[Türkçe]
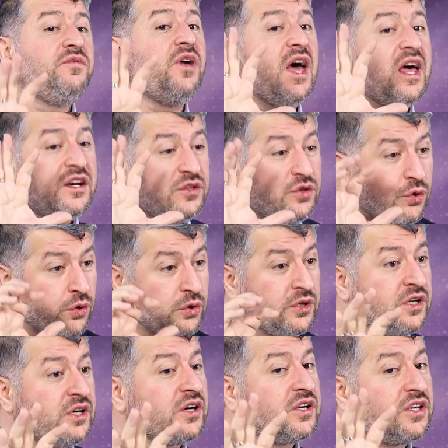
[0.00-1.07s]
ferdi
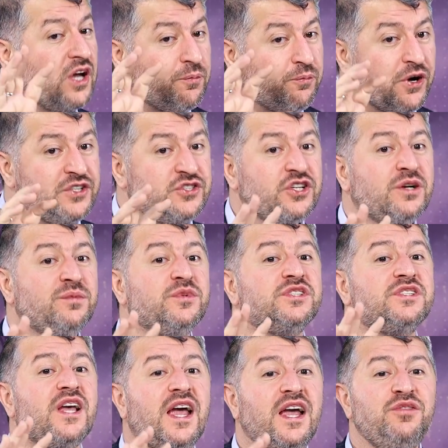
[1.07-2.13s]
olarak
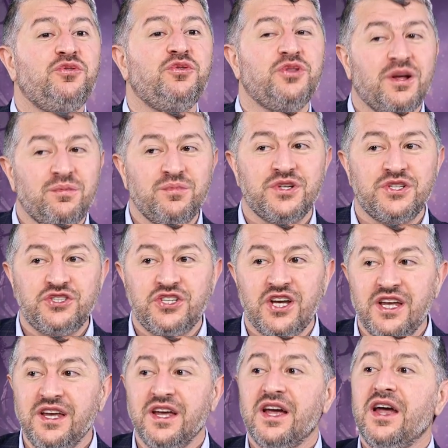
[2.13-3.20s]
yapacağımız en önemli
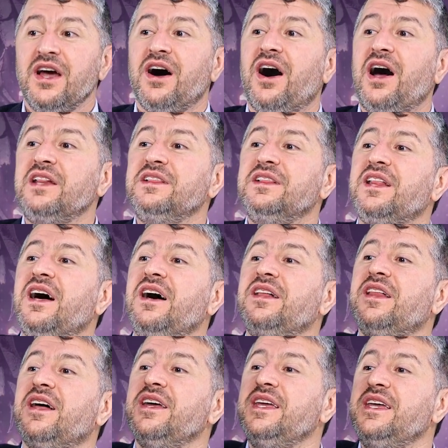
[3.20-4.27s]
şey
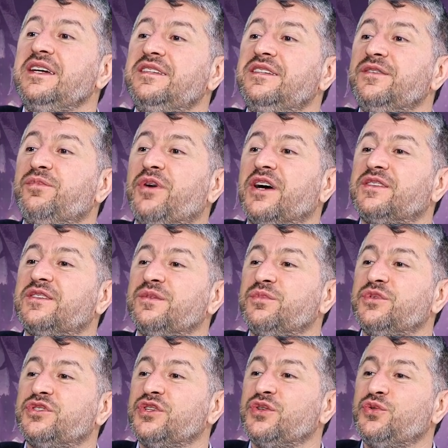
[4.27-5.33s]
Allah'la
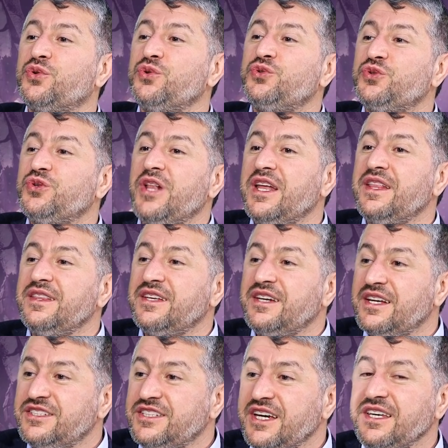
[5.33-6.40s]
irtibatımızı
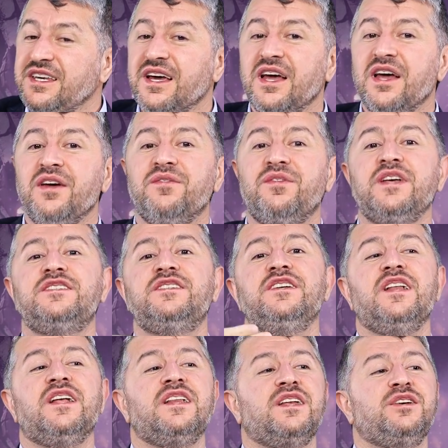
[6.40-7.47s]
güçlendirecek
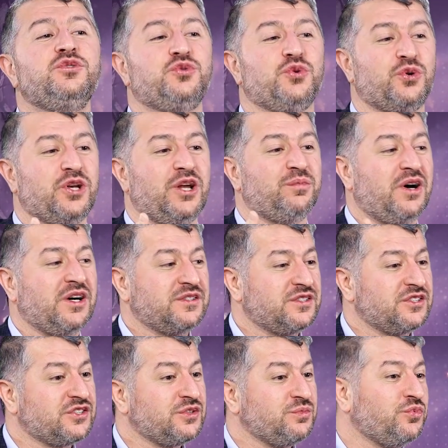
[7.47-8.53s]
vesileleri
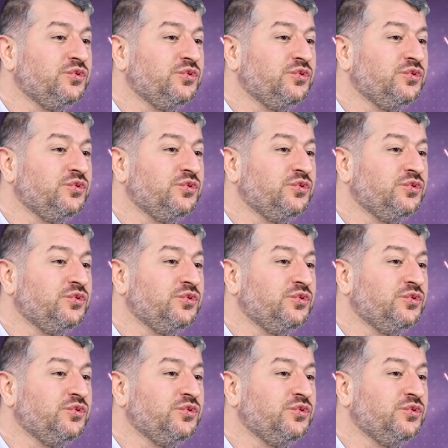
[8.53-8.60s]
zorlamaktır.